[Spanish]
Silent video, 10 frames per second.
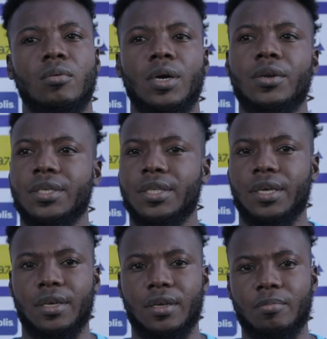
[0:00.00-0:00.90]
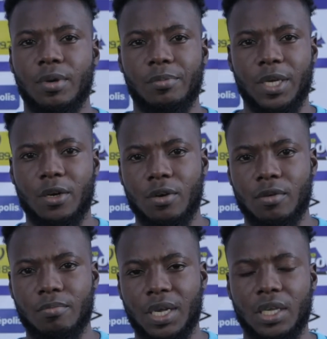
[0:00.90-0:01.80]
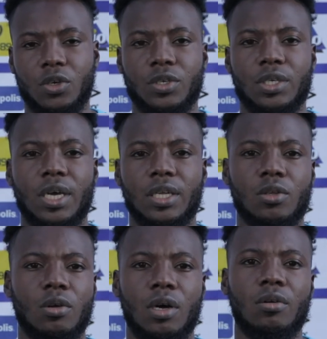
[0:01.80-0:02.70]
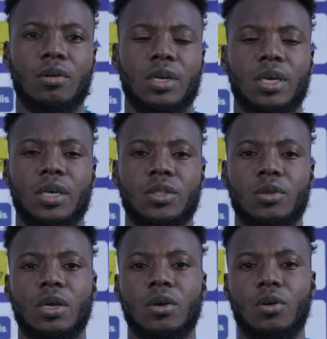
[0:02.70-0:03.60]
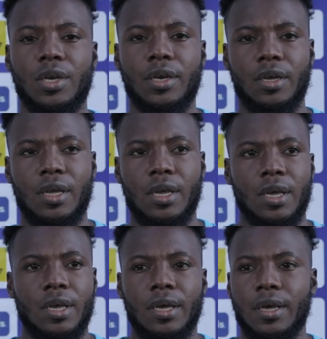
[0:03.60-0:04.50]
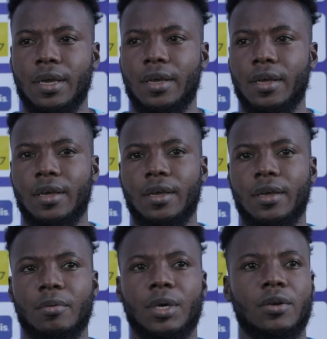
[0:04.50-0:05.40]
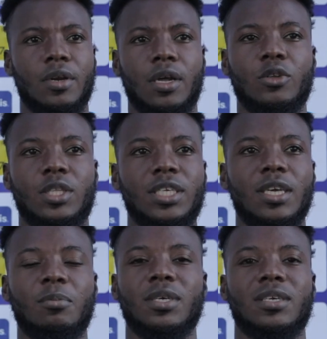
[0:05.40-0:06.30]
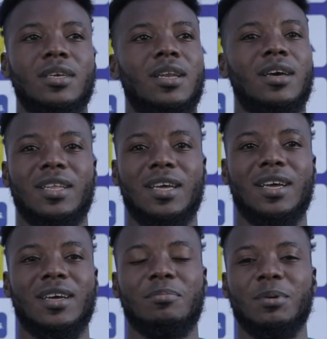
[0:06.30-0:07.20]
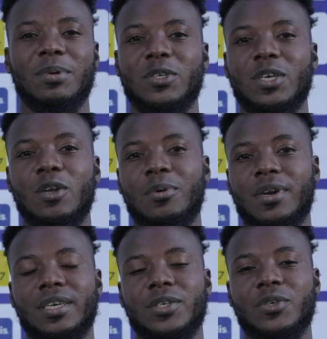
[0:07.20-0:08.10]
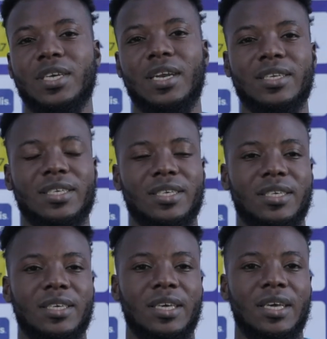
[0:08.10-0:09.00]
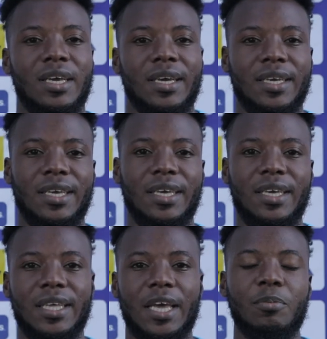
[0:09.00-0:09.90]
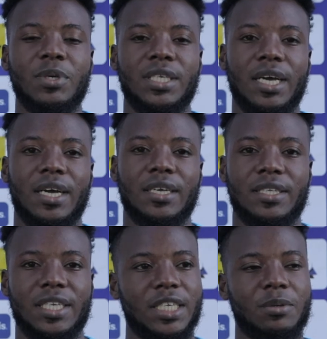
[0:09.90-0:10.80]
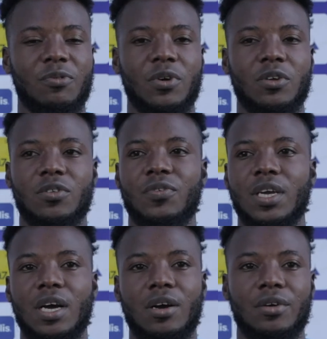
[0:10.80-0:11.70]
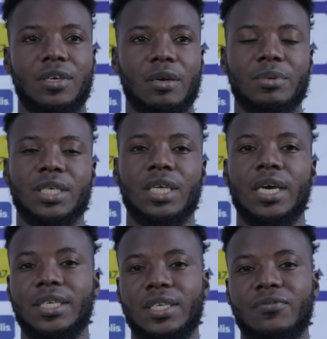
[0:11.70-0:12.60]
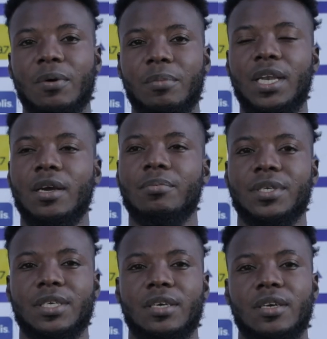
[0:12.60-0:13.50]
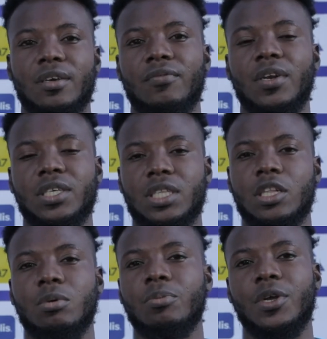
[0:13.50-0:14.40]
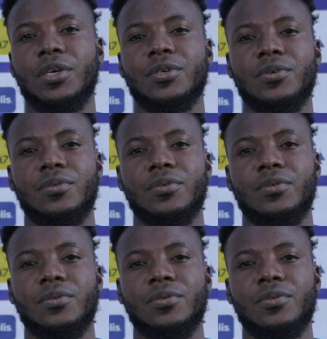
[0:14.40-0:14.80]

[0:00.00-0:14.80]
Bueno, este, primero para Dios sea toda honra y toda gloria. Eh, bueno, la noticia pues la verdad primero salió por redes sociales y de ahí pues ya, ya se me fue notificado y amistades y familia pues eh, felicitándome por ello.